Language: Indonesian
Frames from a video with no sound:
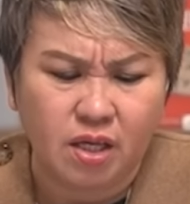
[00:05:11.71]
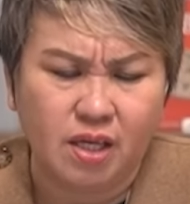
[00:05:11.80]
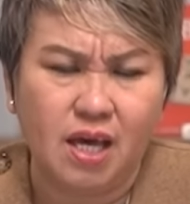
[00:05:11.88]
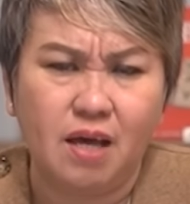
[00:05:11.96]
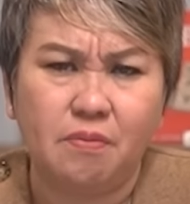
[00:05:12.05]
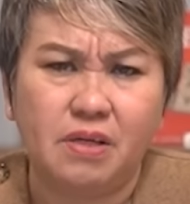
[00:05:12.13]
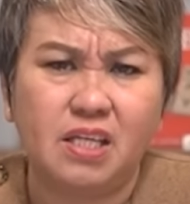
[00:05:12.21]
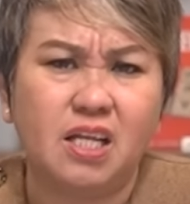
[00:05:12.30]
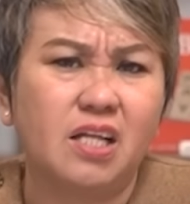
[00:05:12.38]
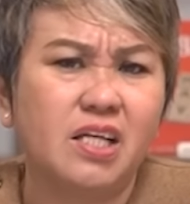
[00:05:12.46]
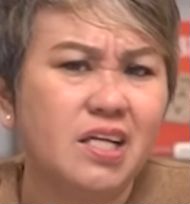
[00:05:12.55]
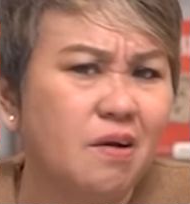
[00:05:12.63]
Ya
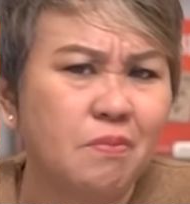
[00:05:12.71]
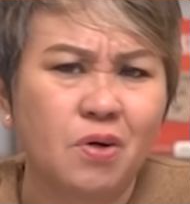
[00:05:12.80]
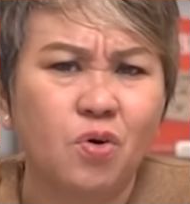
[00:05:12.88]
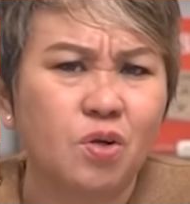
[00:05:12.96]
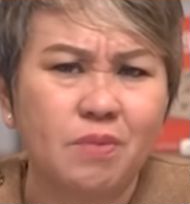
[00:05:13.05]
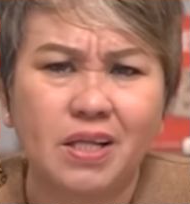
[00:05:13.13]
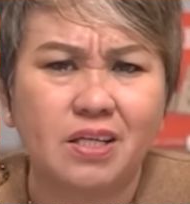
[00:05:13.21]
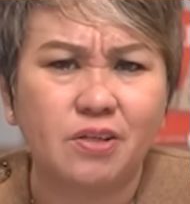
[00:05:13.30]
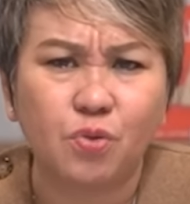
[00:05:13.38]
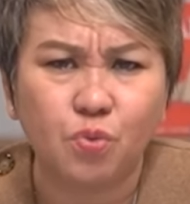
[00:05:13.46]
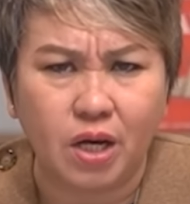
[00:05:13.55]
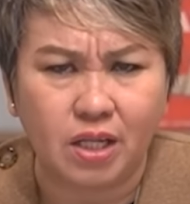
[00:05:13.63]
kita tidak
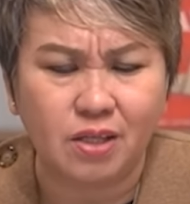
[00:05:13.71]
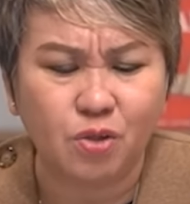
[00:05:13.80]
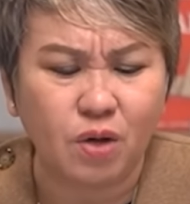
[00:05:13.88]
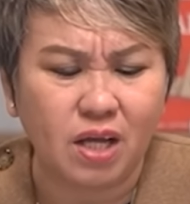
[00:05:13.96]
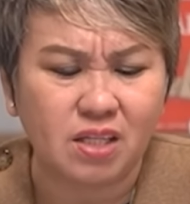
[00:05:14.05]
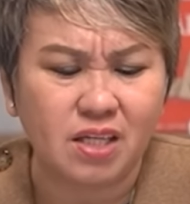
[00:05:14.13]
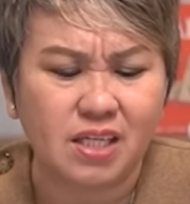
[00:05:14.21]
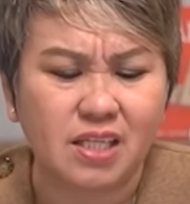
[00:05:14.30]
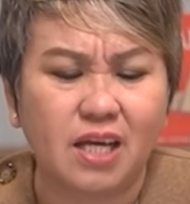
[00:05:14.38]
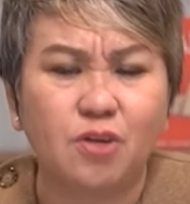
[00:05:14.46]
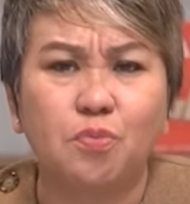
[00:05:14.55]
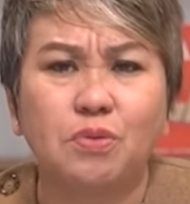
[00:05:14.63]
menghormati Tuhan. Itu artinya
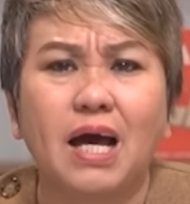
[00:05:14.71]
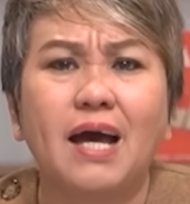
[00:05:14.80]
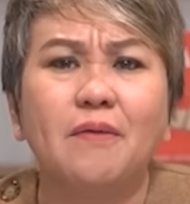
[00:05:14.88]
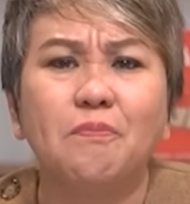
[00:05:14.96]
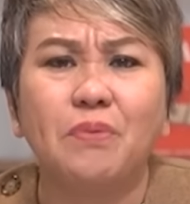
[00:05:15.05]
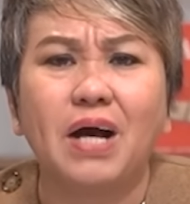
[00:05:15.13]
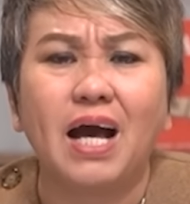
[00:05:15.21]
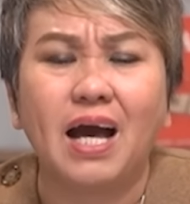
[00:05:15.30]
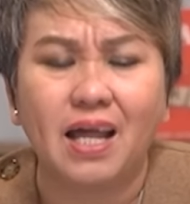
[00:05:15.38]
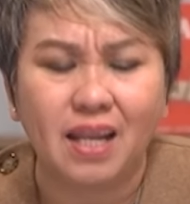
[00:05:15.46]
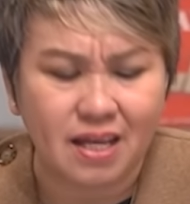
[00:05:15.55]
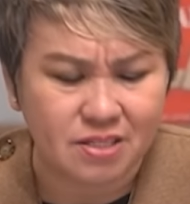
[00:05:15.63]
kita hidup tanpa
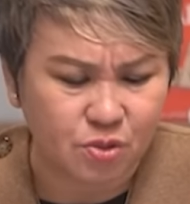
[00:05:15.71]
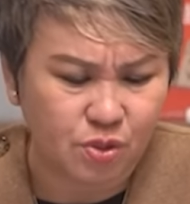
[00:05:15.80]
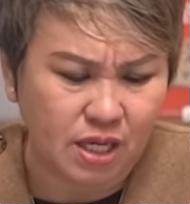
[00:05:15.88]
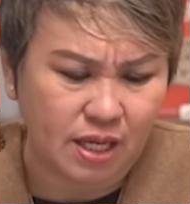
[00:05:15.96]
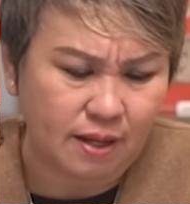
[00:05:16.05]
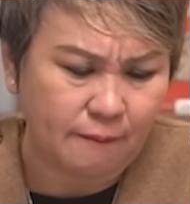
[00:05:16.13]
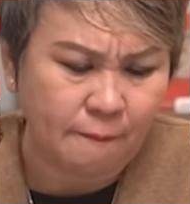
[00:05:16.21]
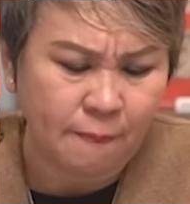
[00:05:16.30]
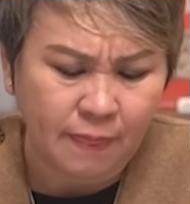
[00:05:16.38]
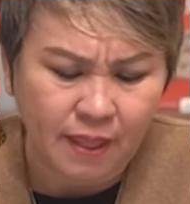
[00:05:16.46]
Allah, saudara.